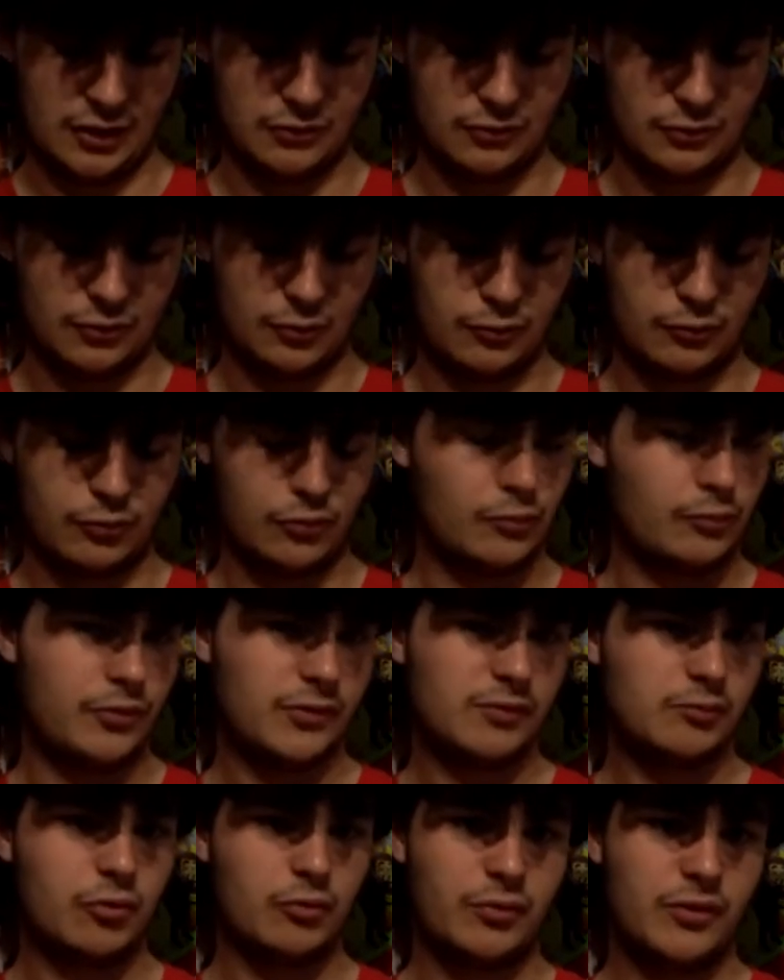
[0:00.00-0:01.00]
et de
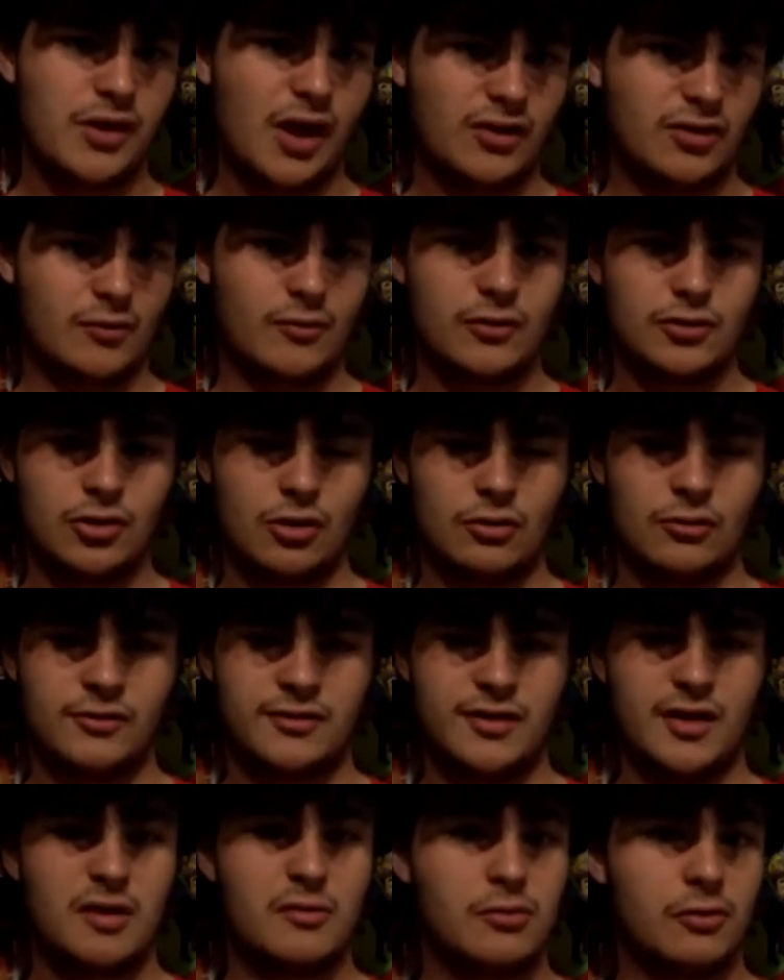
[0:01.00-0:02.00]
pomper, directement genre
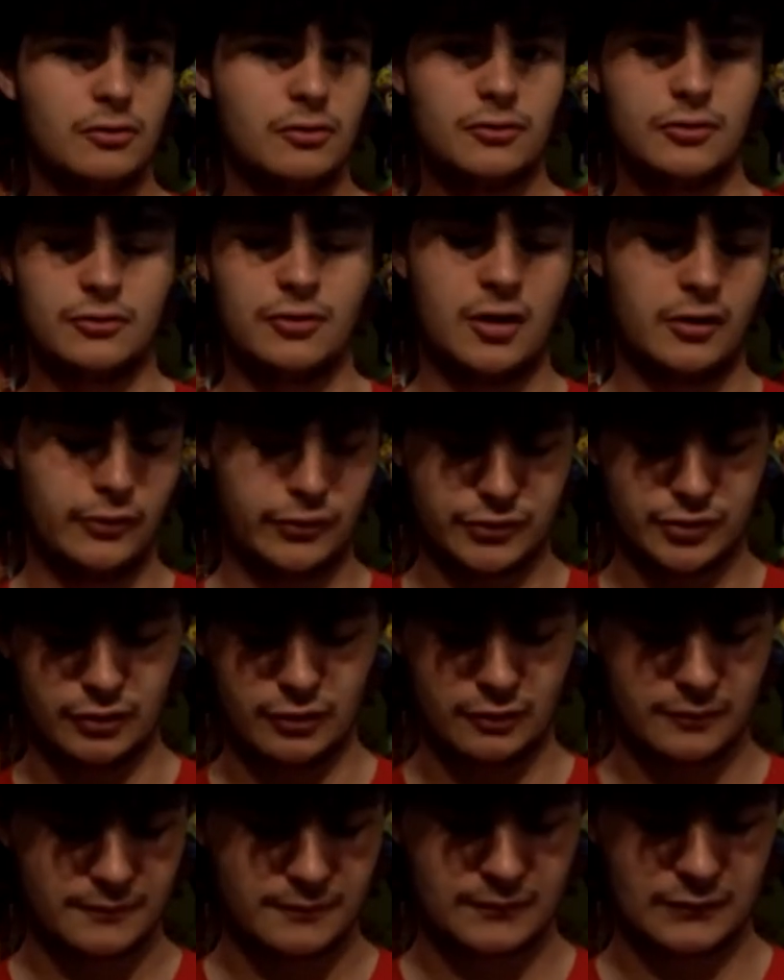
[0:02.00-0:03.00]
le signal brut de la
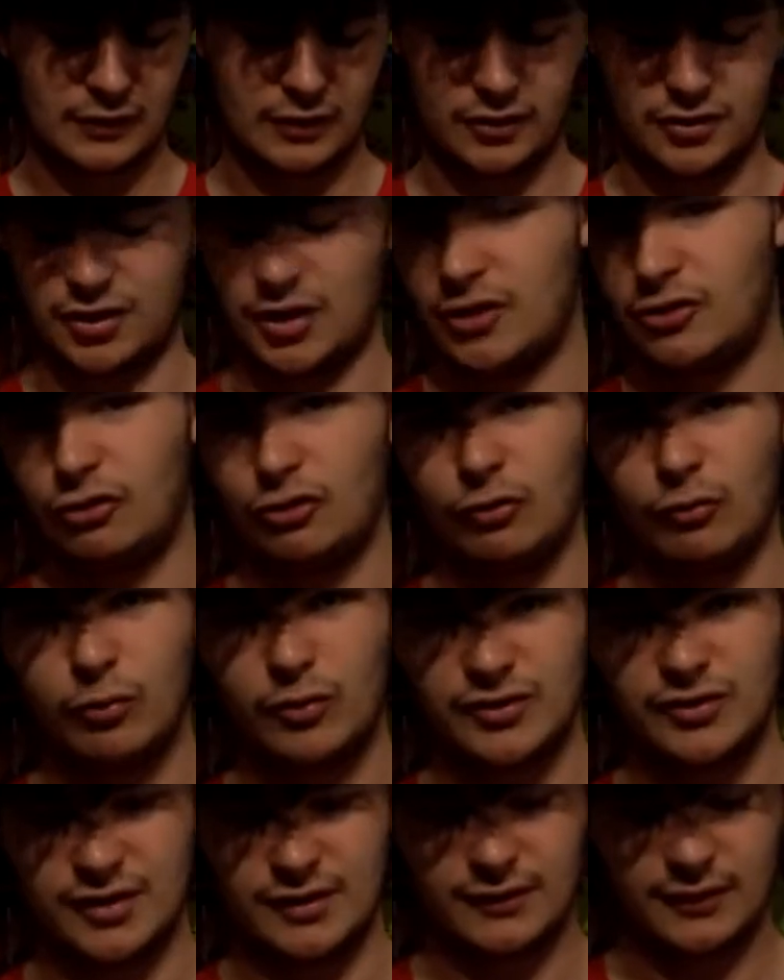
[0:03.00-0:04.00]
console, qui est en
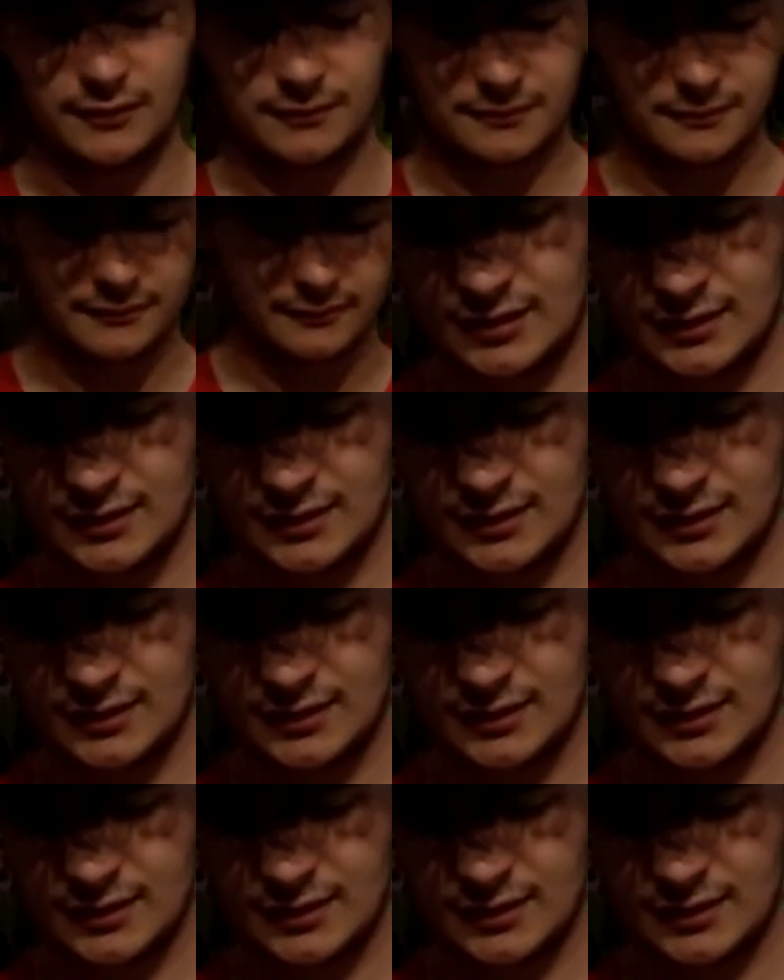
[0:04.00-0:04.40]
composite.